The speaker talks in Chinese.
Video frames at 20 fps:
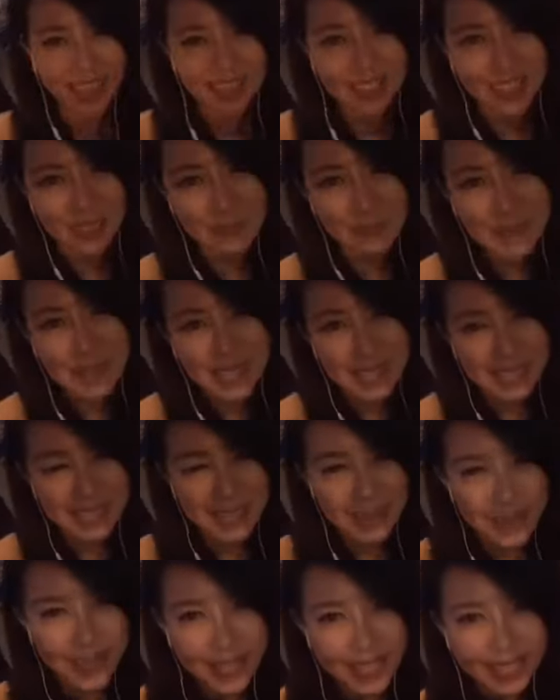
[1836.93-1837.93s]
好的，
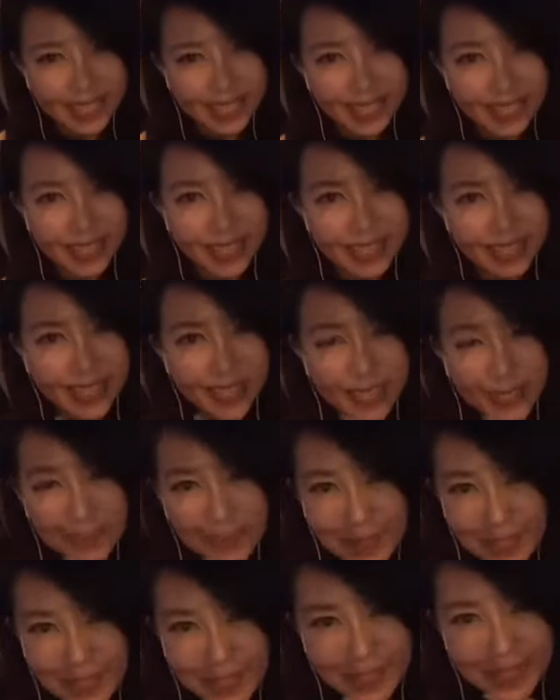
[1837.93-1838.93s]
那么今天的直
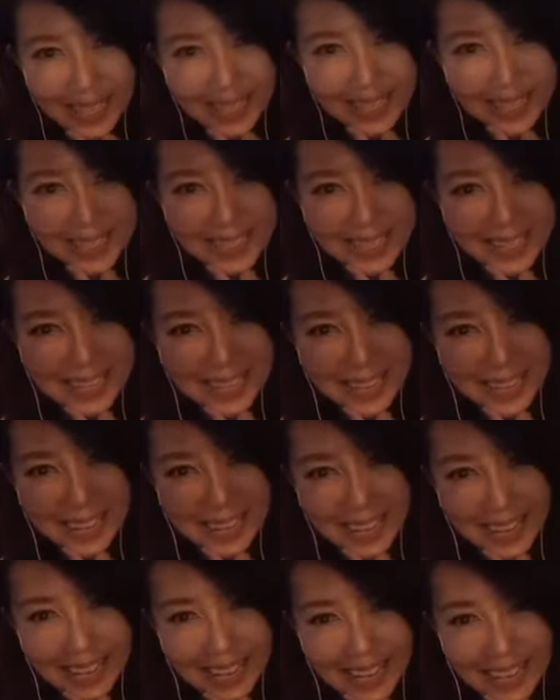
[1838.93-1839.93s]
播就讲到这里了
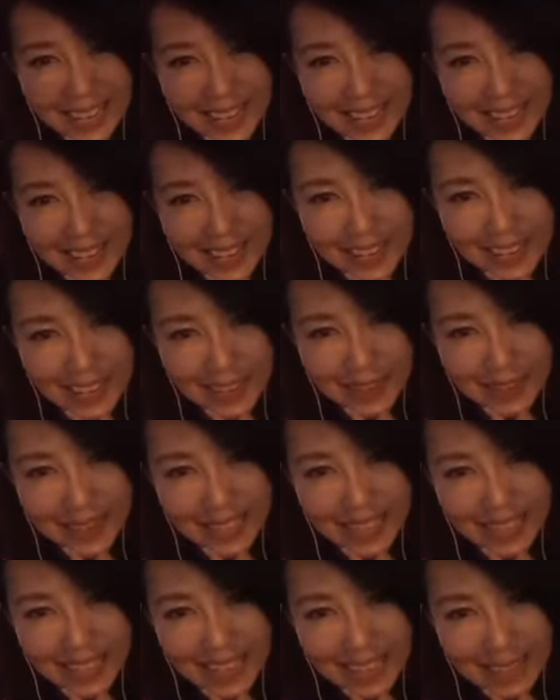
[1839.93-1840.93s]
哈。OK，
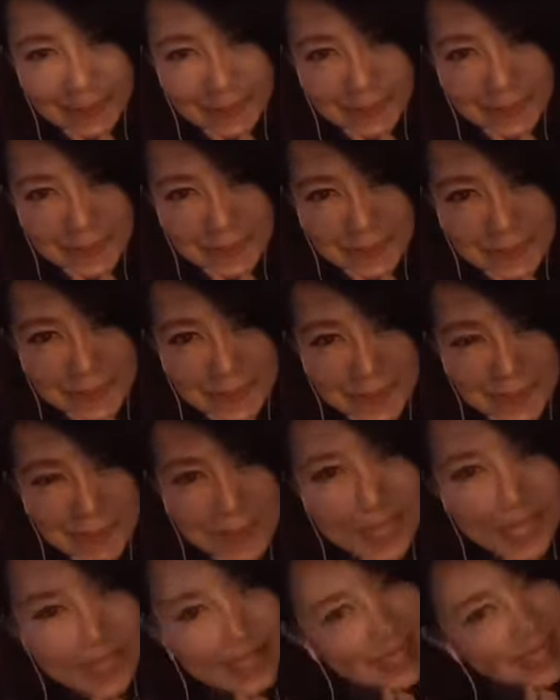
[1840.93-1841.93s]
晚安。
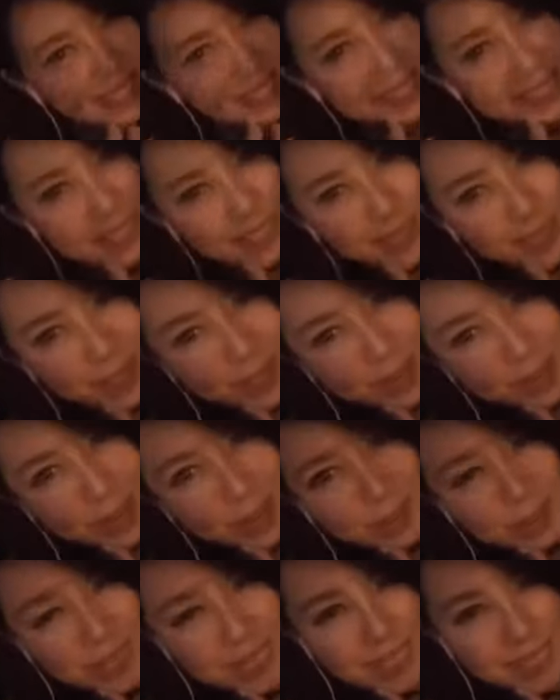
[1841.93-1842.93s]
明天几点呢？有人问
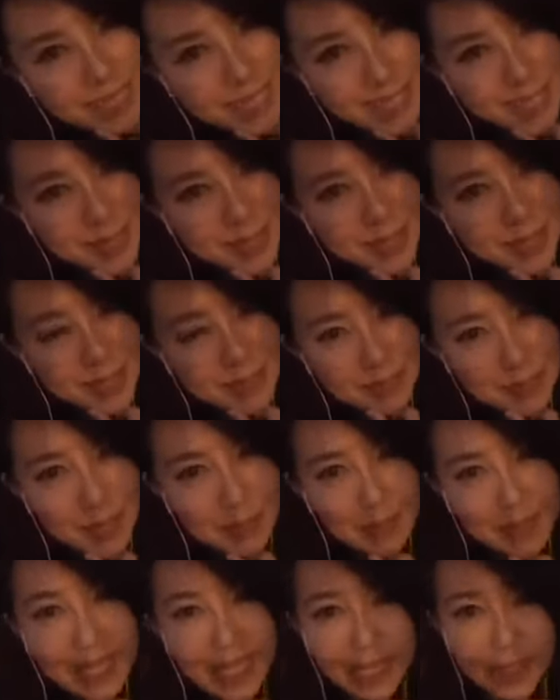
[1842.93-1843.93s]
我明天几点做直播？
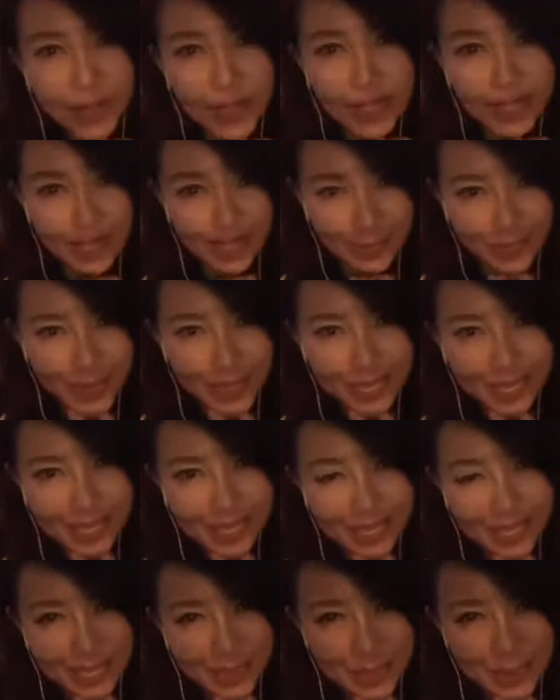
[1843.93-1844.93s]
明天做的直播时
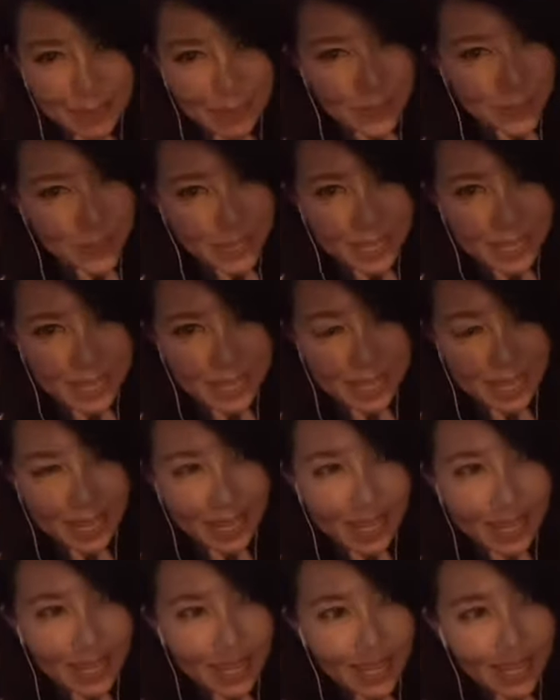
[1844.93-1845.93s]
间段不一定哈。
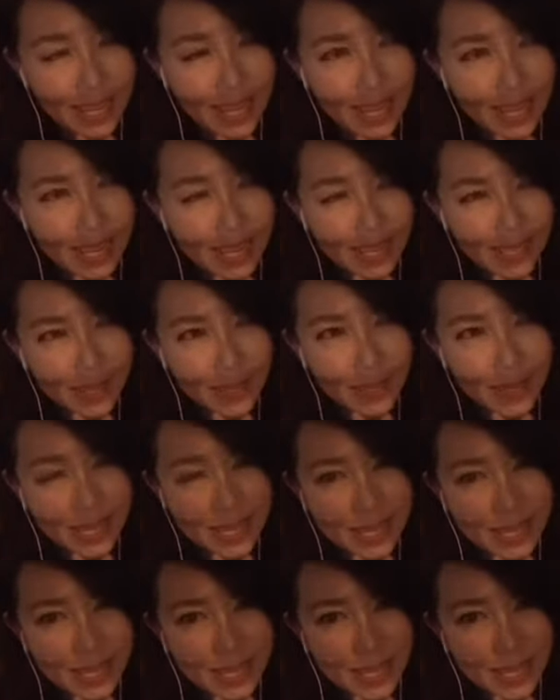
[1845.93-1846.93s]
啊，因
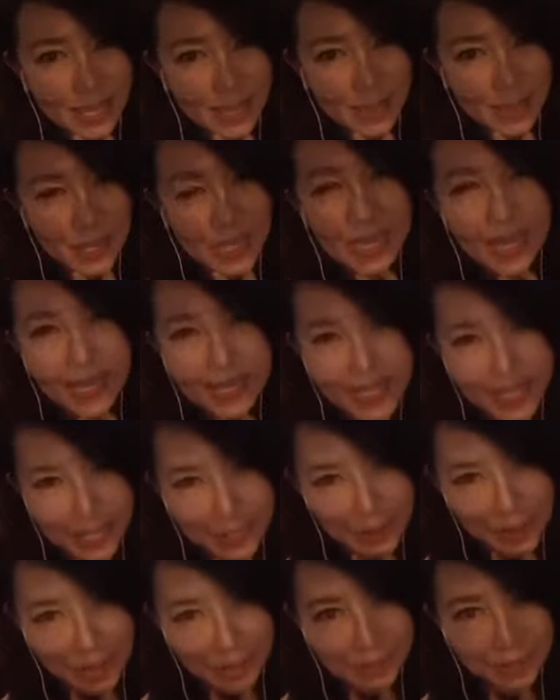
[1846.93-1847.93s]
为啊，我要看情
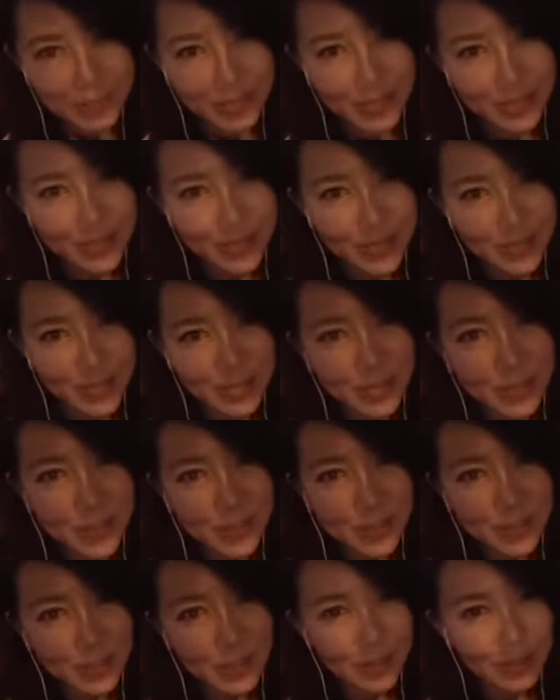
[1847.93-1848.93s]
况。能够
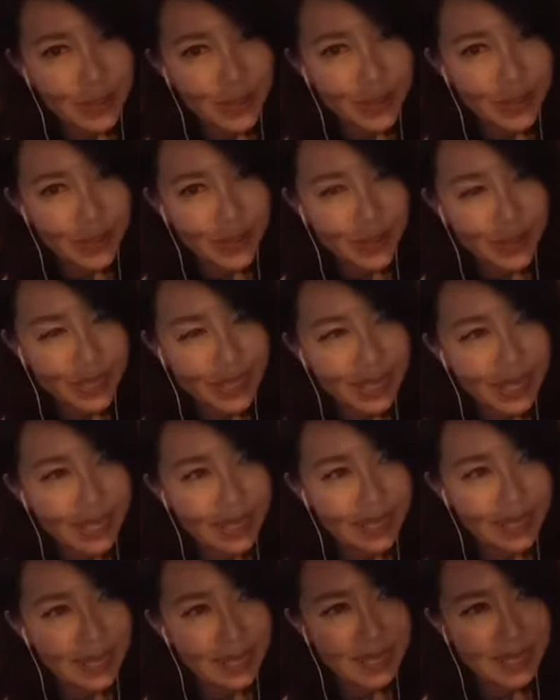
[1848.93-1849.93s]
的话，我都尽量
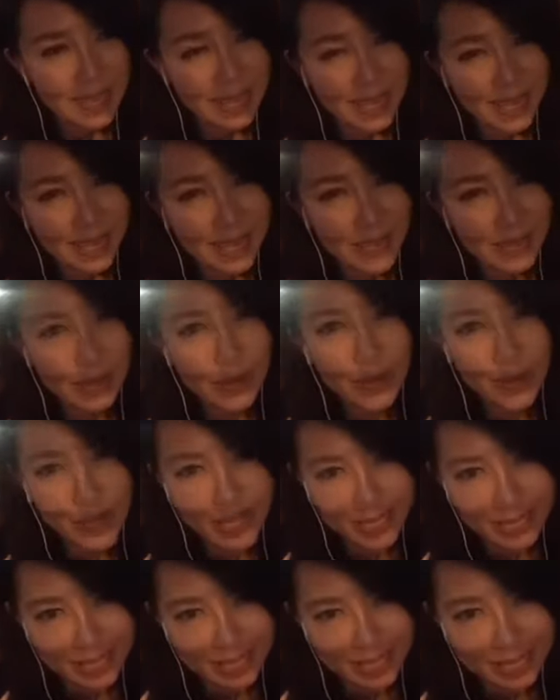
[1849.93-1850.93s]
选在工作
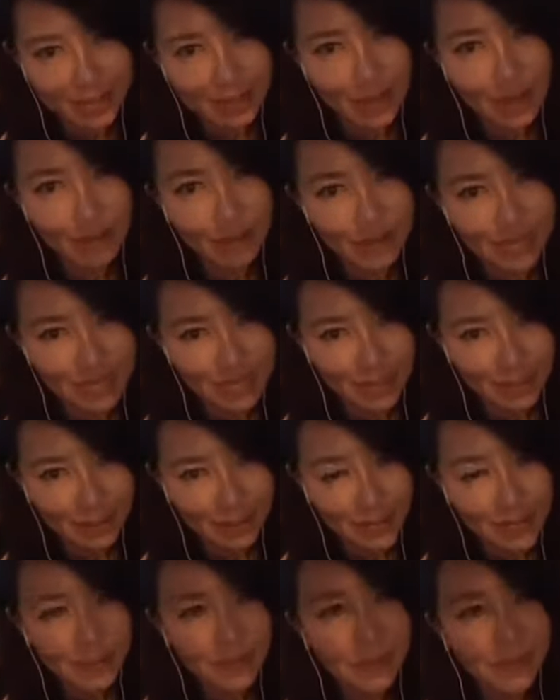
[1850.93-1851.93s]
时间 （office
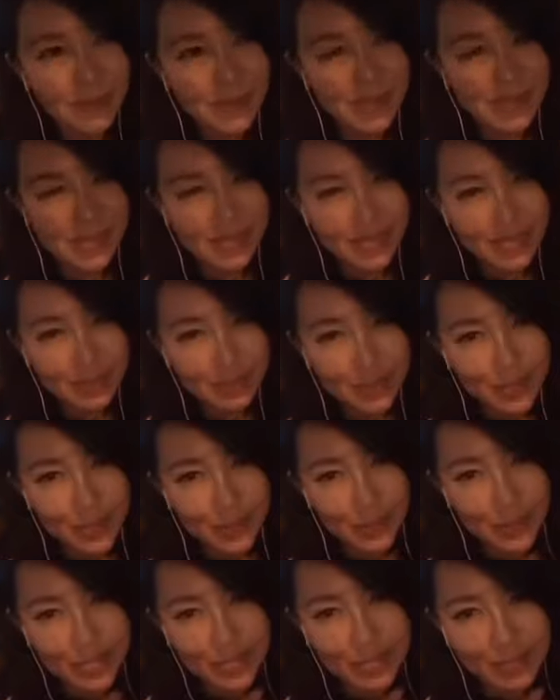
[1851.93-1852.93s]
hour）。那么
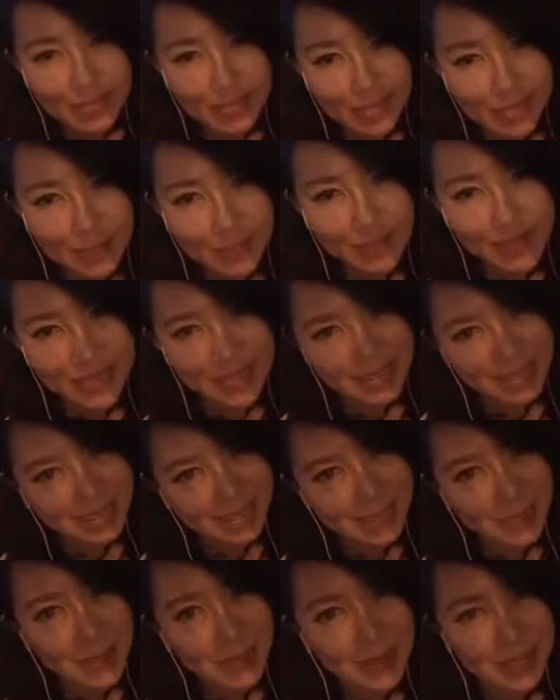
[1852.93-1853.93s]
回到家就没有这样
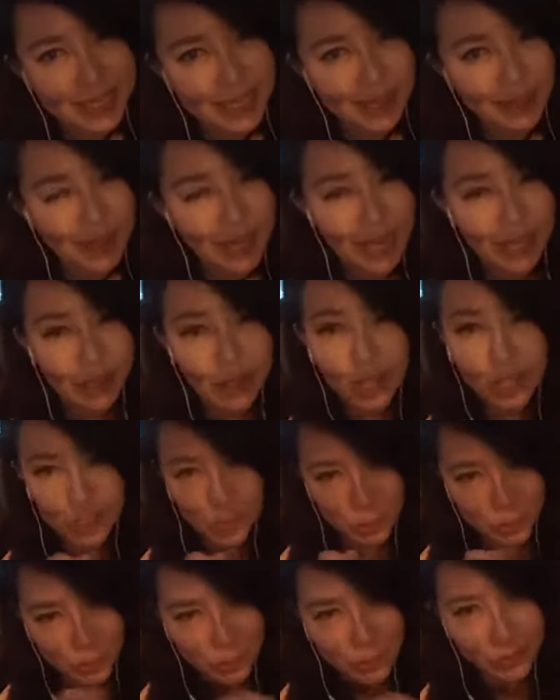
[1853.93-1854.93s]
累，因为晚上我还有很
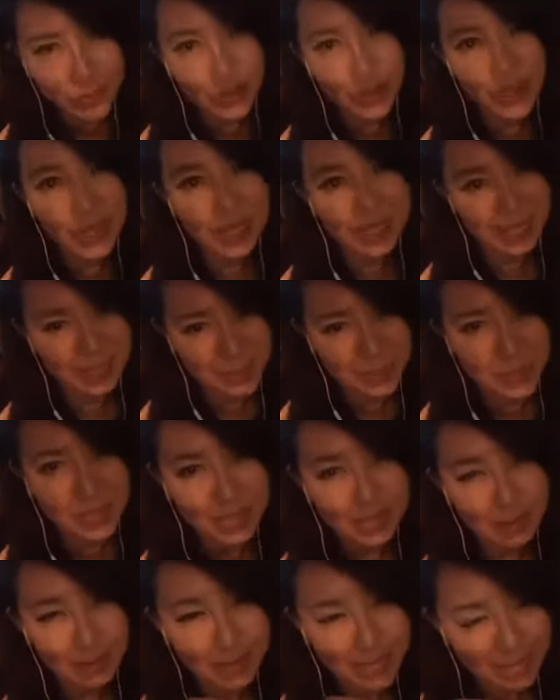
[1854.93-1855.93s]
多工作要做
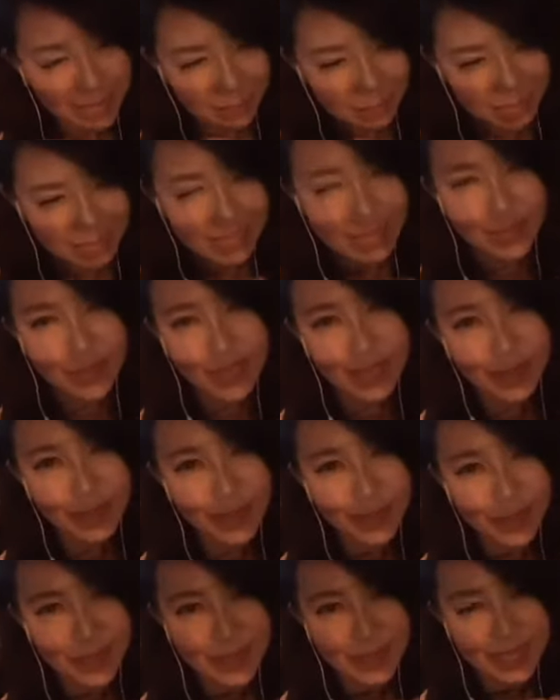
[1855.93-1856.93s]
的。我每天晚上都在
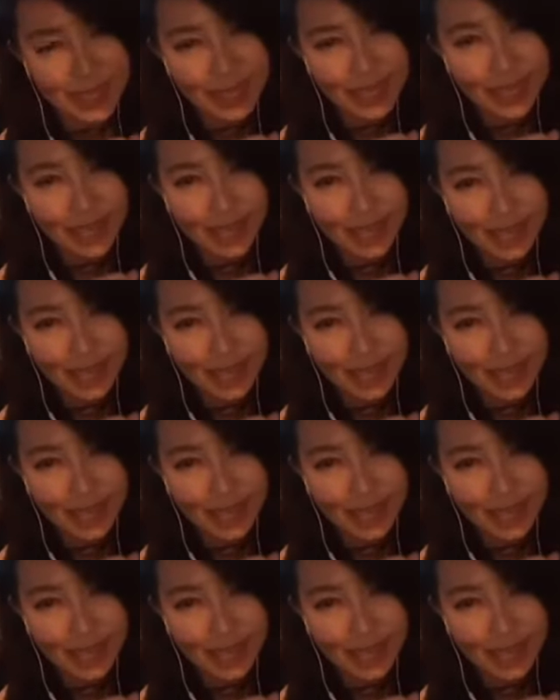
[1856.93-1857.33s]
做东西。